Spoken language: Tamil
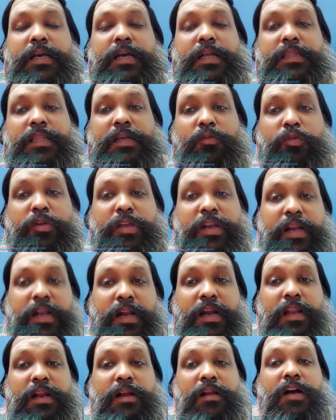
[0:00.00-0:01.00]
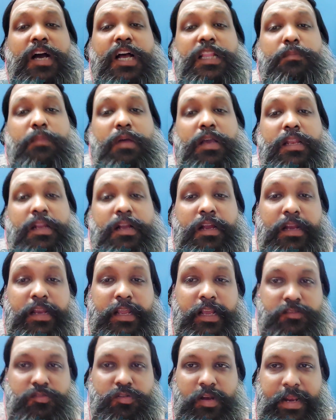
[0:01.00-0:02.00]
அந்த உயிரினங்களுக்கும் ஆத்மா இருக்குது
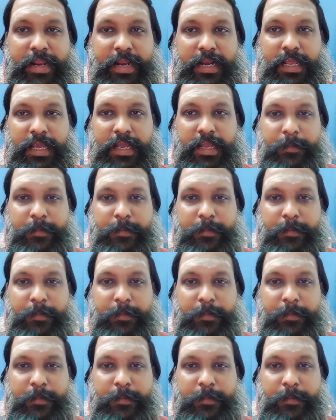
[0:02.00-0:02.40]
நீங்கள் சொல்கிறீங்களே